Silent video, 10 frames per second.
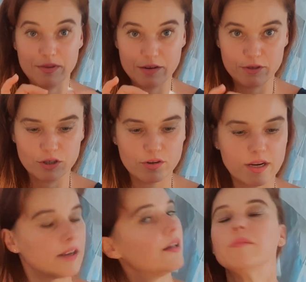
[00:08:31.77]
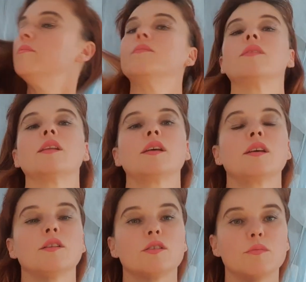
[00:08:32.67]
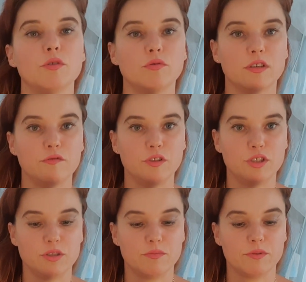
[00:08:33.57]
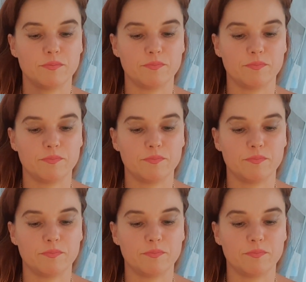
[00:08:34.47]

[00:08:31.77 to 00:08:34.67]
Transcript: Pierwszy orakel. Co my tutaj widzimy?